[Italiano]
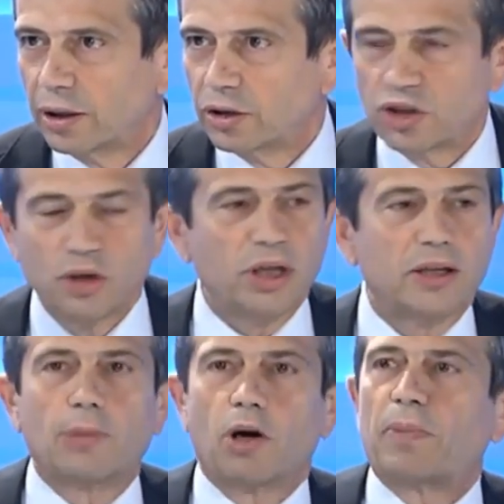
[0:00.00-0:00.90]
se noi
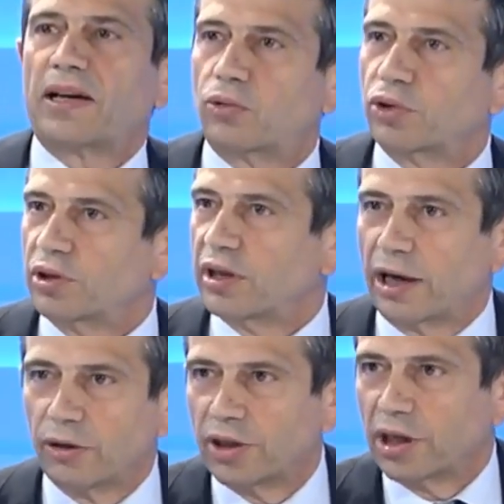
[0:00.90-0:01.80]
andiamo al pane
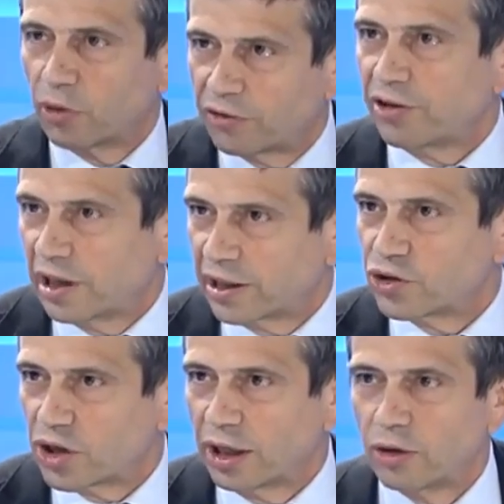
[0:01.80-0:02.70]
quotidiano e vediamo la fila che
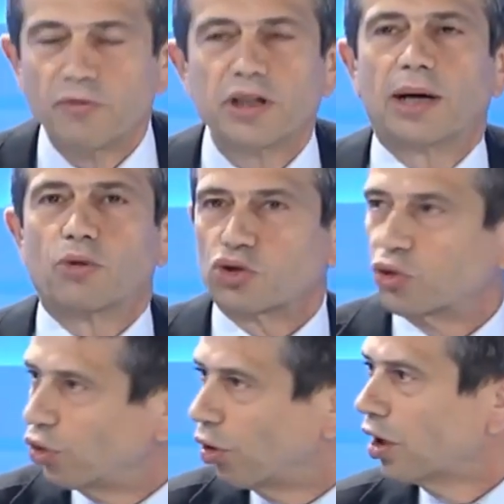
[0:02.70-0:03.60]
c'è, non certo. vediamo
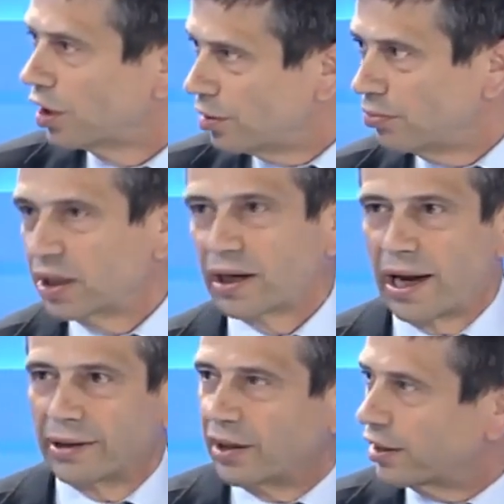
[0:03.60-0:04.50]
solo
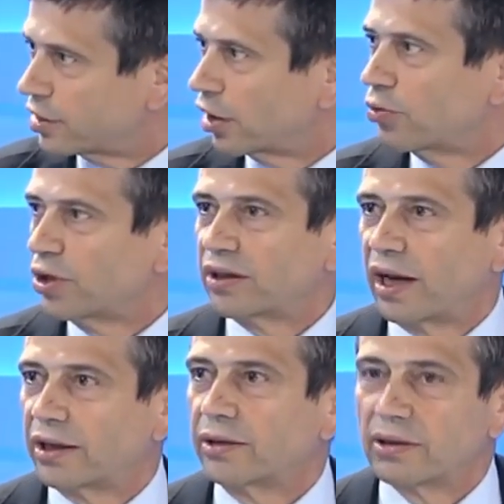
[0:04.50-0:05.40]
immigrati
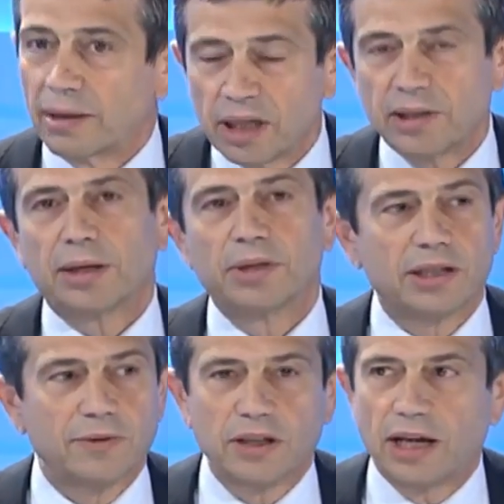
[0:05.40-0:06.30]
extracomunitari,
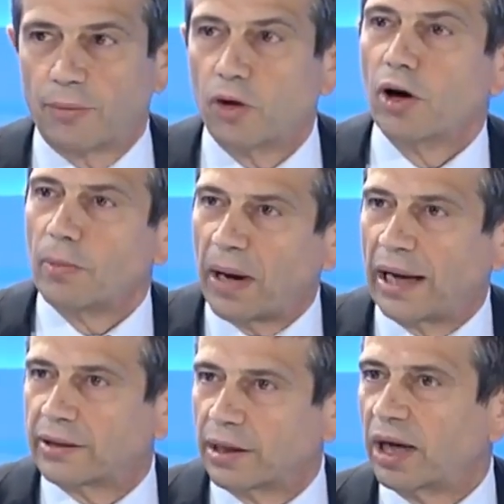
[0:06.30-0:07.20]
drammaticamente vediamo
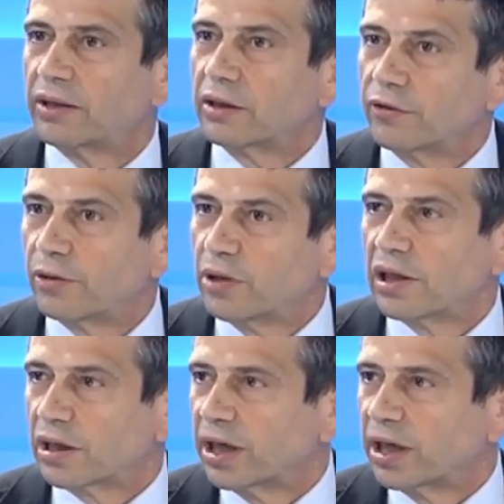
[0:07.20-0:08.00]
padri e madri di famiglie che